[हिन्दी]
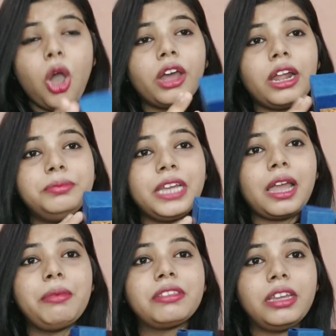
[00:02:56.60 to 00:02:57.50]
और अब
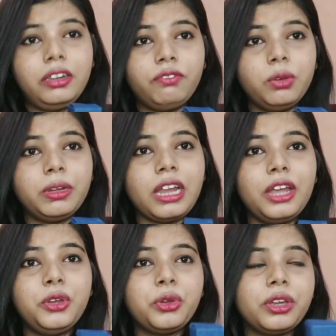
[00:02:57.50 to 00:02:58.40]
जाकर मैं इसका रिव्यू
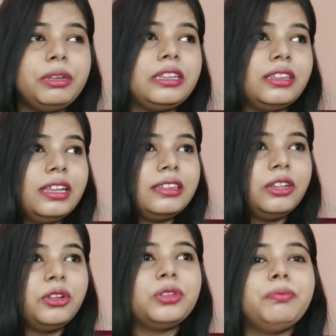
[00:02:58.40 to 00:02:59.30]
बना रही हूँ क्योंकि इतने
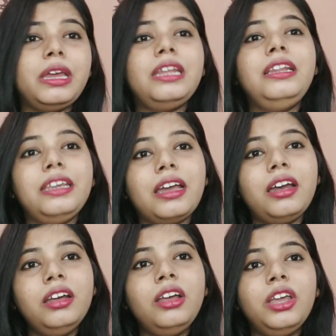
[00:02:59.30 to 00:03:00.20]
दिनों मैंने
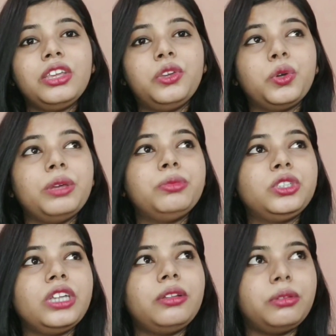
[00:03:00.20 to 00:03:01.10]
लिया क्योंकि मुझे